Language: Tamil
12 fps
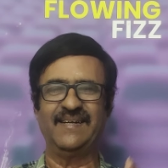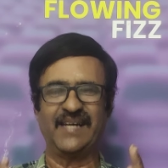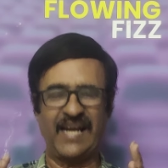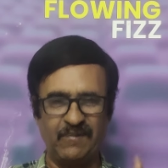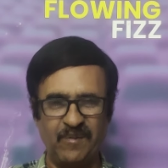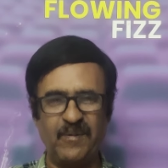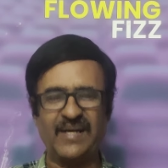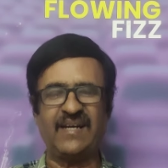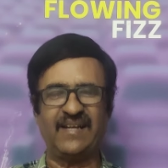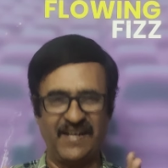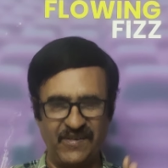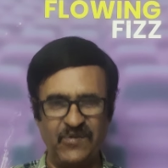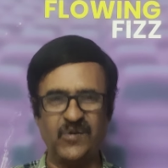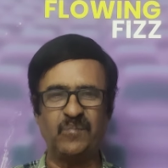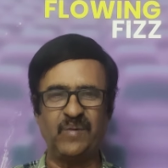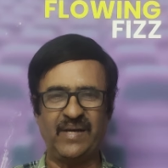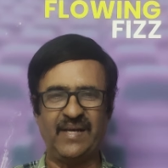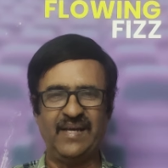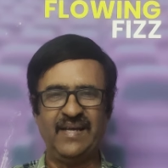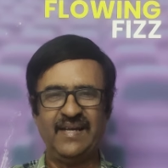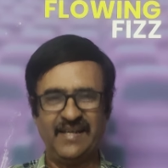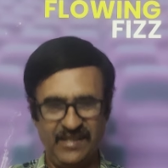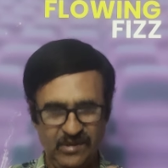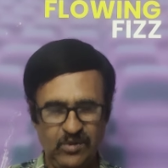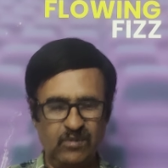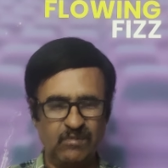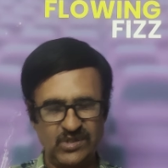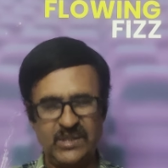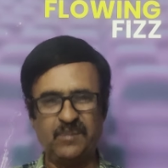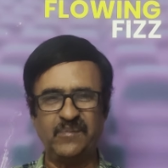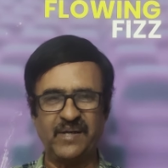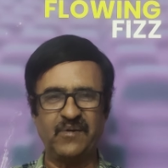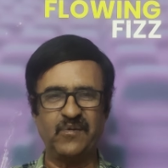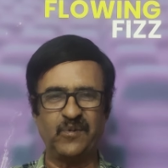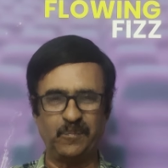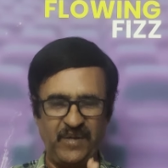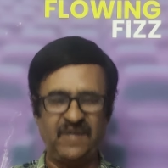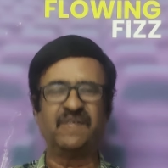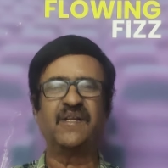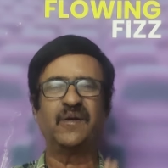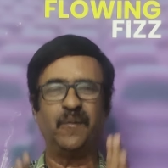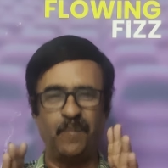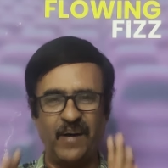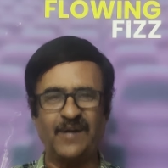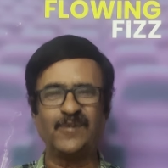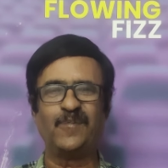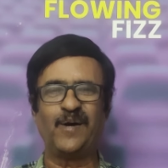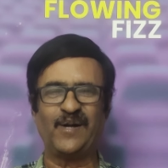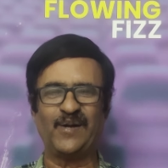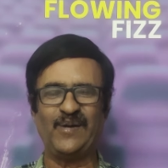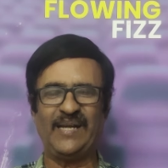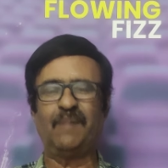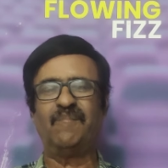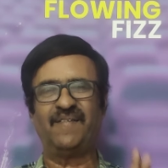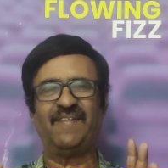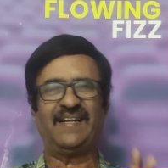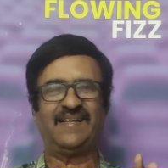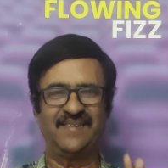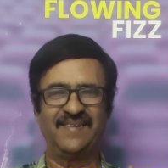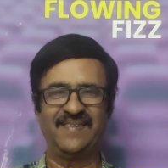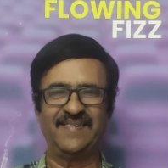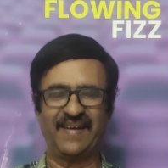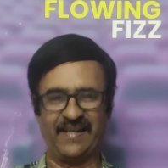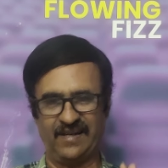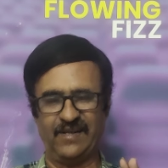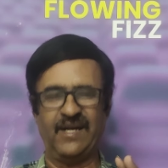கிராம மக்கள் அனைவருமே இந்து முஸ்லீம்கிற ஒரு பிரிவினையோ பாகுபாடோ இல்லாமல் வாழ்ந்து வர